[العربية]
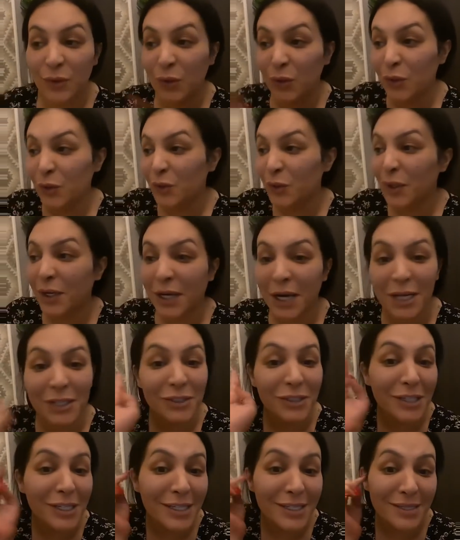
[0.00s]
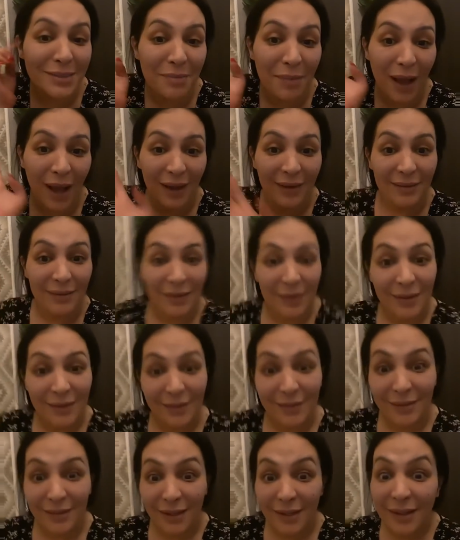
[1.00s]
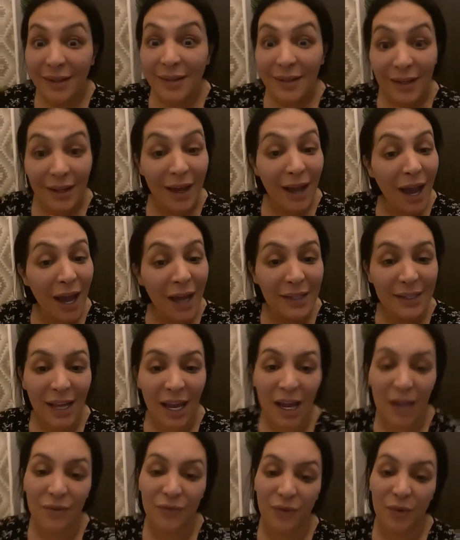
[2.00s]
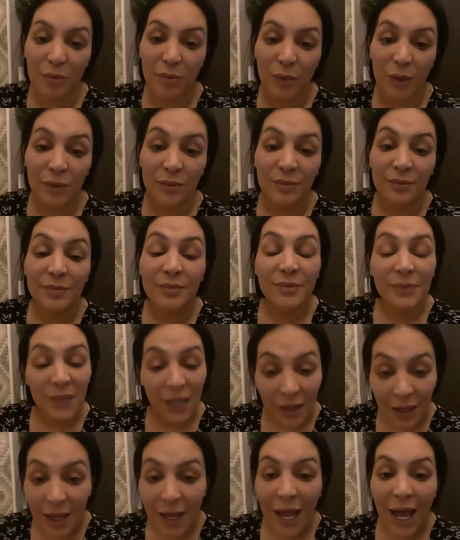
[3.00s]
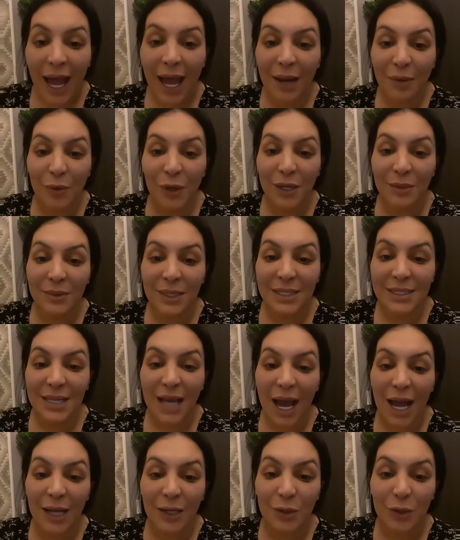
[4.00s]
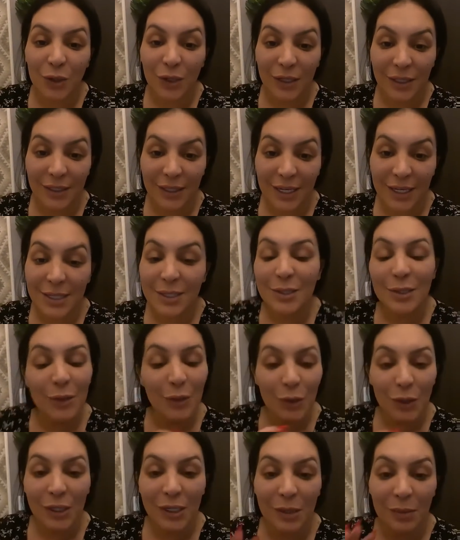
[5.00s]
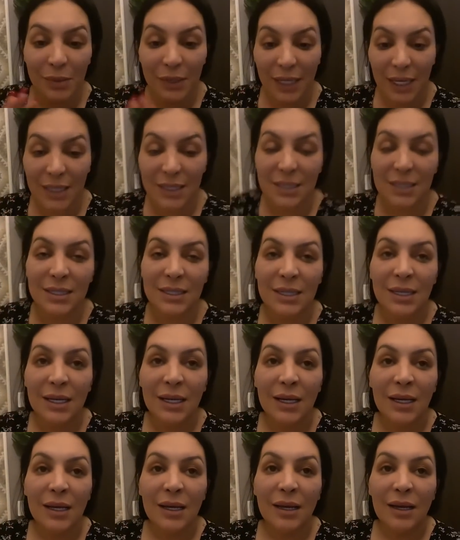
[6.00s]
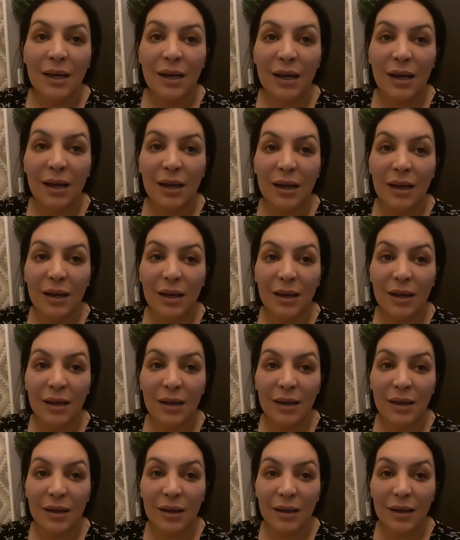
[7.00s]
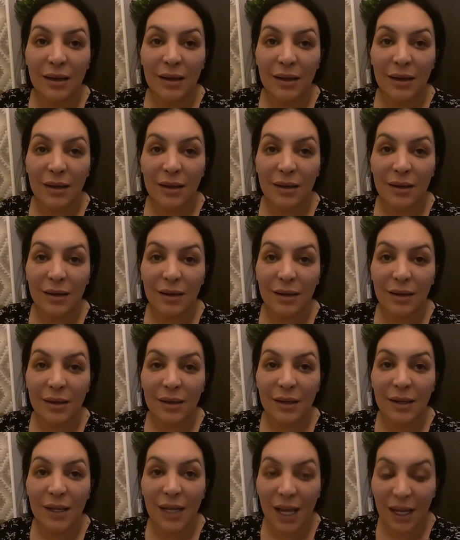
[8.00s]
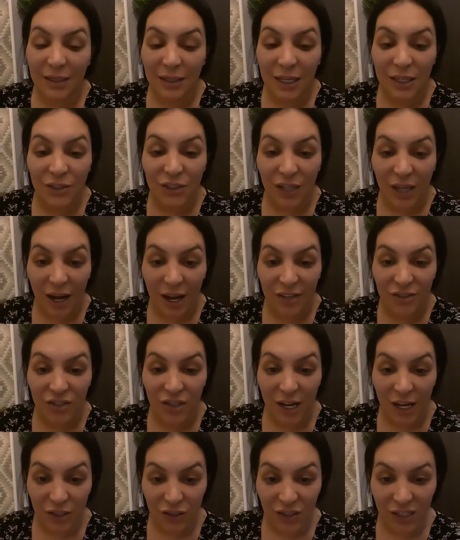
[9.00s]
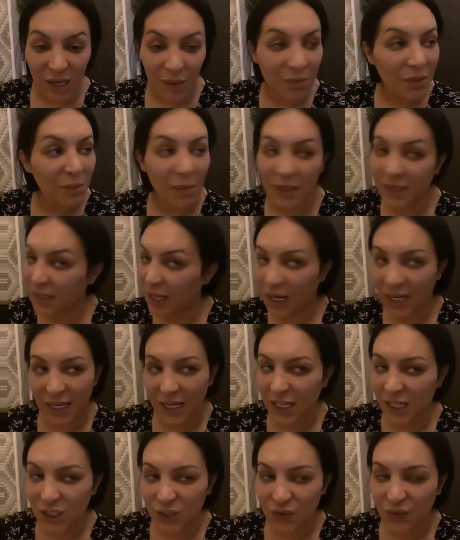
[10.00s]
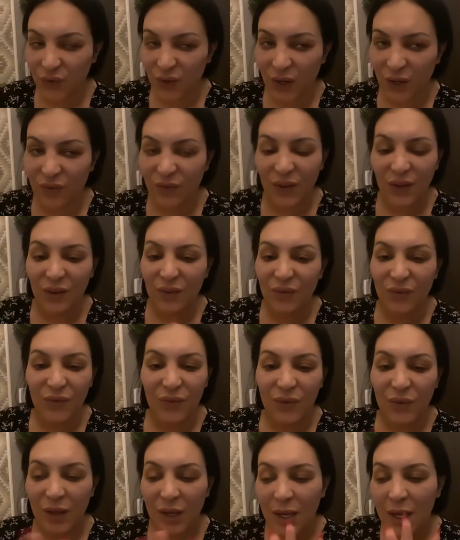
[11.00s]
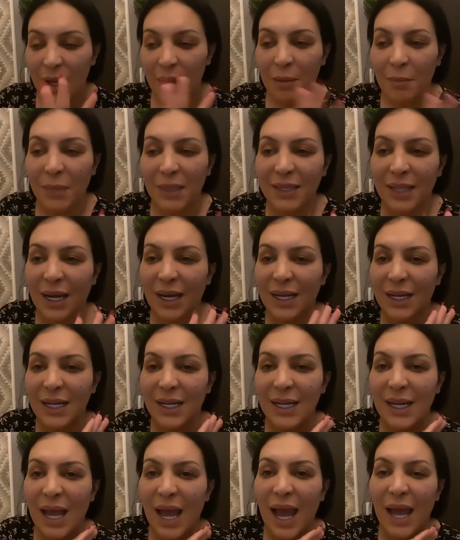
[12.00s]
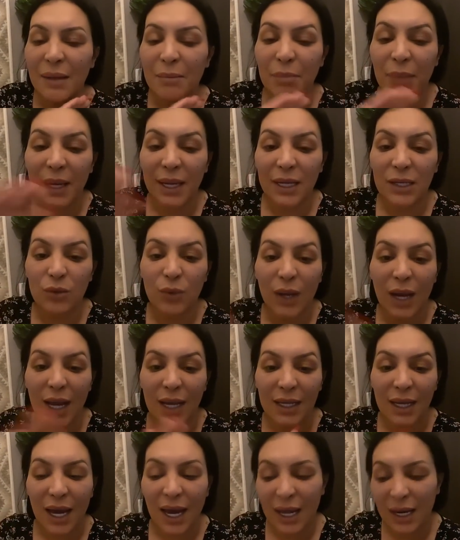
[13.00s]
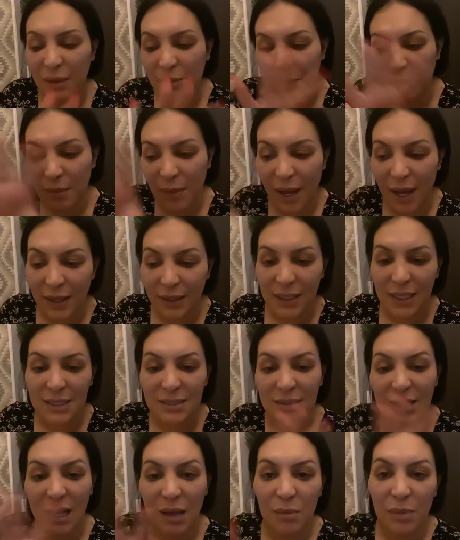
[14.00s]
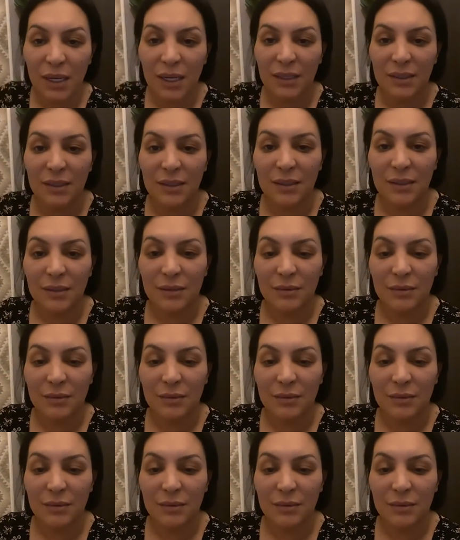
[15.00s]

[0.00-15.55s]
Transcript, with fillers: والراجل يسمع قعد حل فمه المهم نصيحه لكل الناس لكل البنات آه اللي عندها شي راجل اجنبي ما تدخليش ف ما تدخليه لا عن بعيد ولا عن قريب مع الناس تاع بلادك